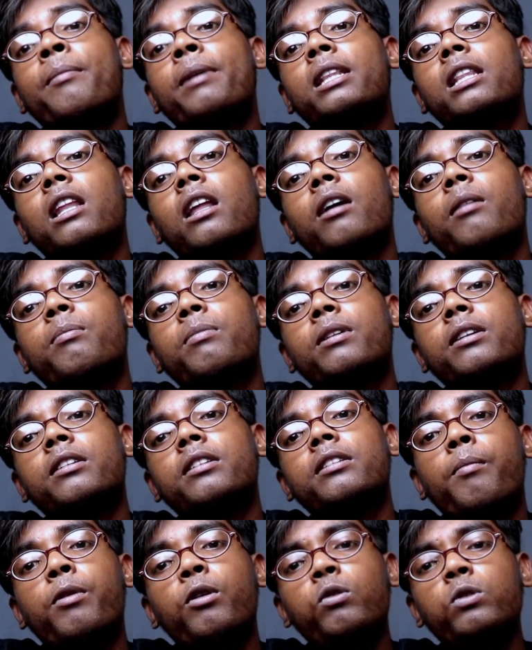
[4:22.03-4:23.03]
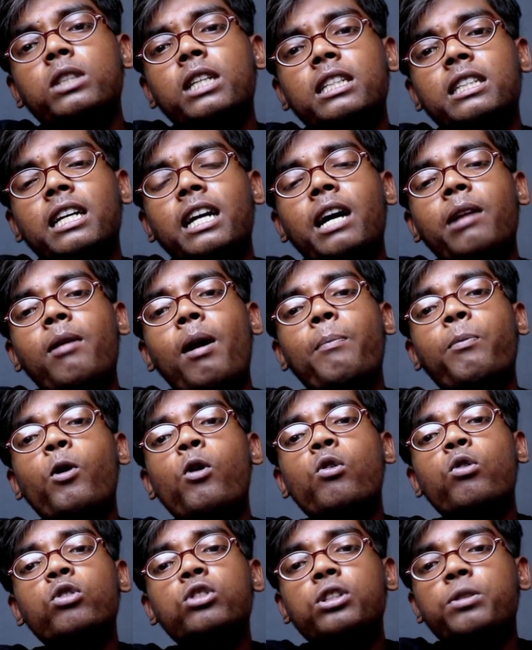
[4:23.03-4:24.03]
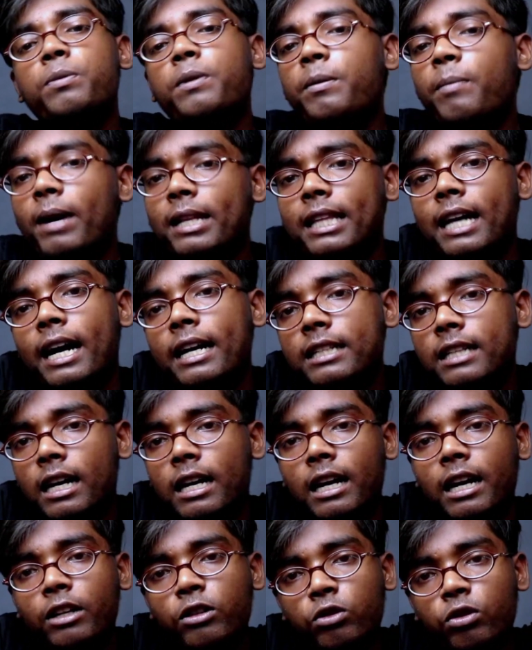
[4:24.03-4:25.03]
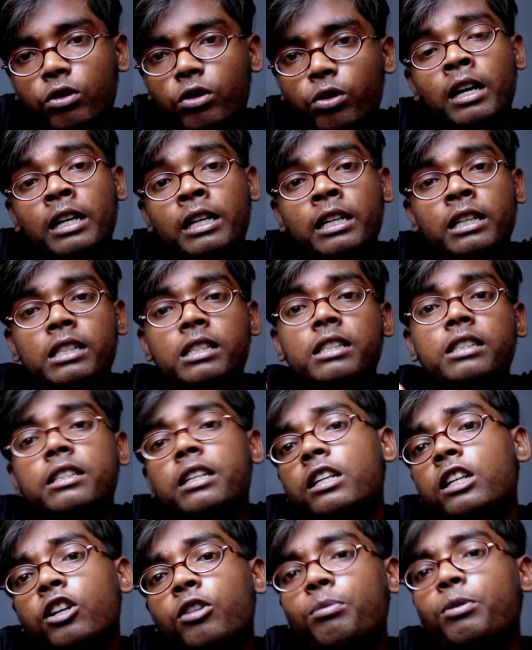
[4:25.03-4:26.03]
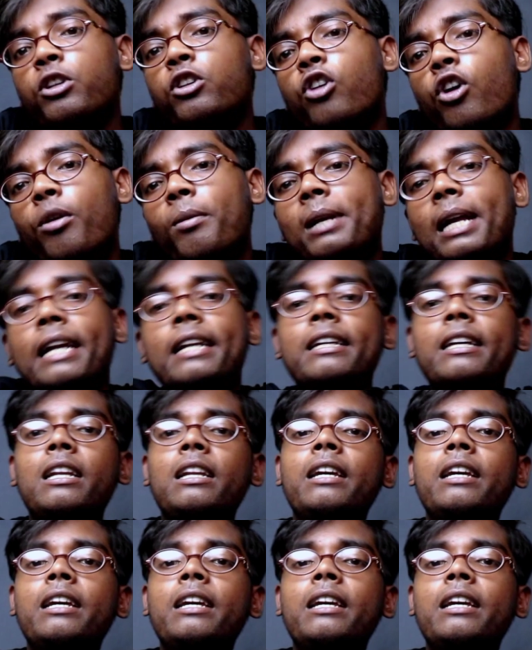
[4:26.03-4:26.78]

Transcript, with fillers: मतलब व्यूज के चक्कर में आपको कुछ भी बताया जा रहा है तो इस जनिन वीडियो को